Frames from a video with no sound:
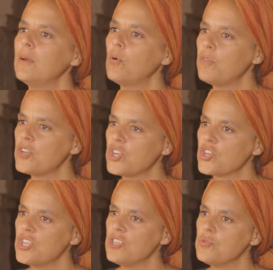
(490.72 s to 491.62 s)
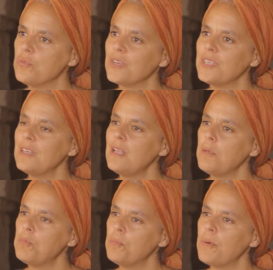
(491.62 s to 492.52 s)
On va chercher des ouvriers,
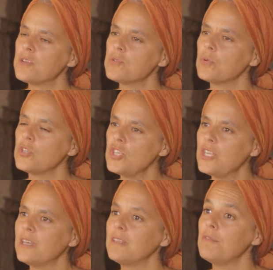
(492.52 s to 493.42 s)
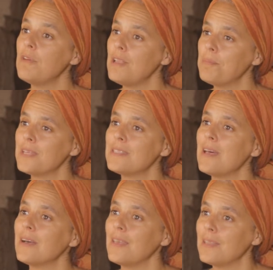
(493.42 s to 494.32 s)
la plupart sont originaires des vallées
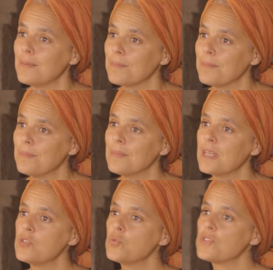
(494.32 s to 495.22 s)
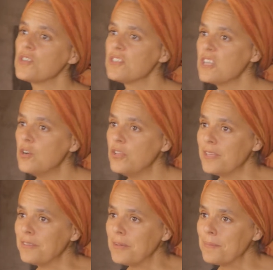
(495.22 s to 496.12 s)
pressariennes. Ils sont censés
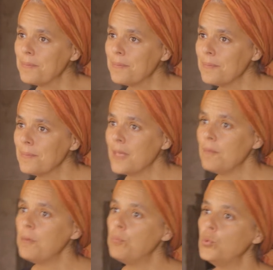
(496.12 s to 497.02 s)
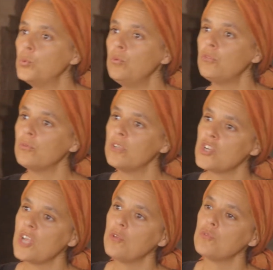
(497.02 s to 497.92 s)
connaître, mais beaucoup sont
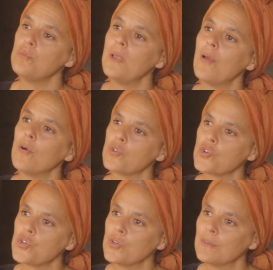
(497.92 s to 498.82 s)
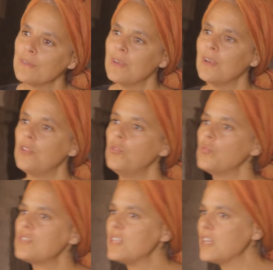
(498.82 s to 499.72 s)
déjà dans du mélange.
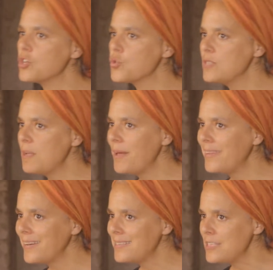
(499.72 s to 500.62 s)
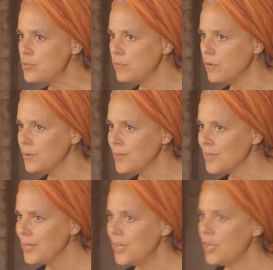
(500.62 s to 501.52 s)
Donc c'est quelque chose d'abattardi souvent.
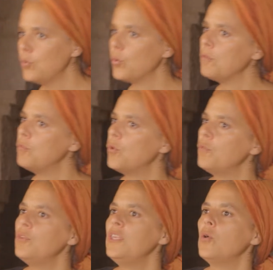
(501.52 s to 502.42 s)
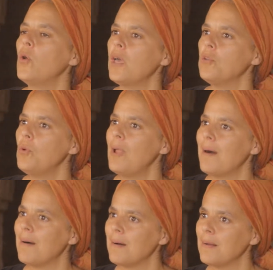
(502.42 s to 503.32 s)
Donc il faut revenir aux règles de
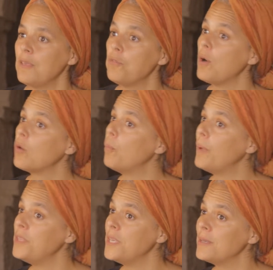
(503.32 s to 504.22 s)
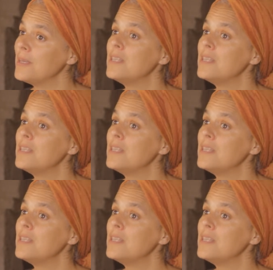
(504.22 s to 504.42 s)
l'art, il faut accompagner.